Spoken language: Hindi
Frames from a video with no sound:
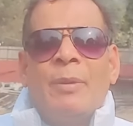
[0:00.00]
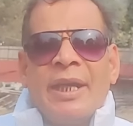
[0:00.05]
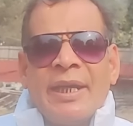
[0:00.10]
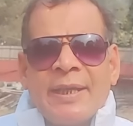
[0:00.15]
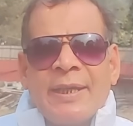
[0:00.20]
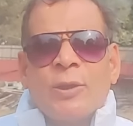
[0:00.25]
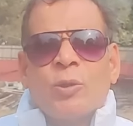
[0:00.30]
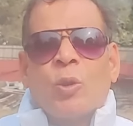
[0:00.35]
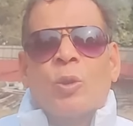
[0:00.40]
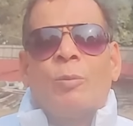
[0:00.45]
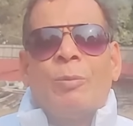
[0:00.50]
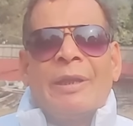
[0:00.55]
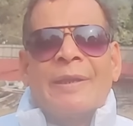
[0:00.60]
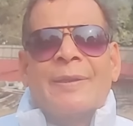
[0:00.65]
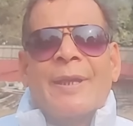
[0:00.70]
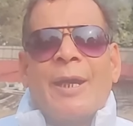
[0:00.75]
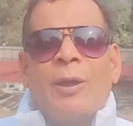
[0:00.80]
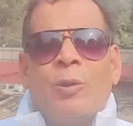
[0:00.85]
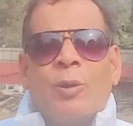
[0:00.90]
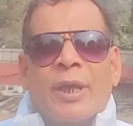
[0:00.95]
रही है मन की
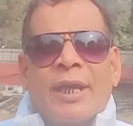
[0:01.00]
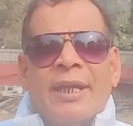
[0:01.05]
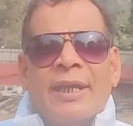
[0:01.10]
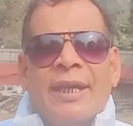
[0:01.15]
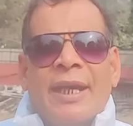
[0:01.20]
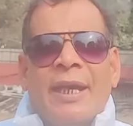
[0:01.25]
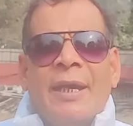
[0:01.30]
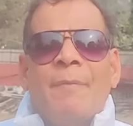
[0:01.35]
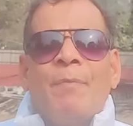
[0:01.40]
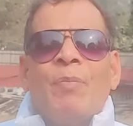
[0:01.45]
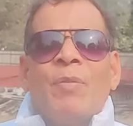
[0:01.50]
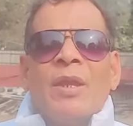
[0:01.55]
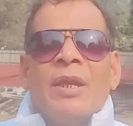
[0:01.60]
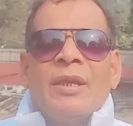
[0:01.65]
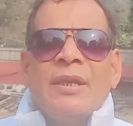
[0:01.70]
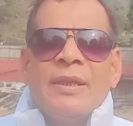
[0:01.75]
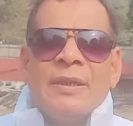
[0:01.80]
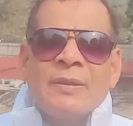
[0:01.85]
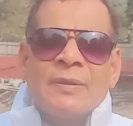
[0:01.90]
दुर्बलता हो रही है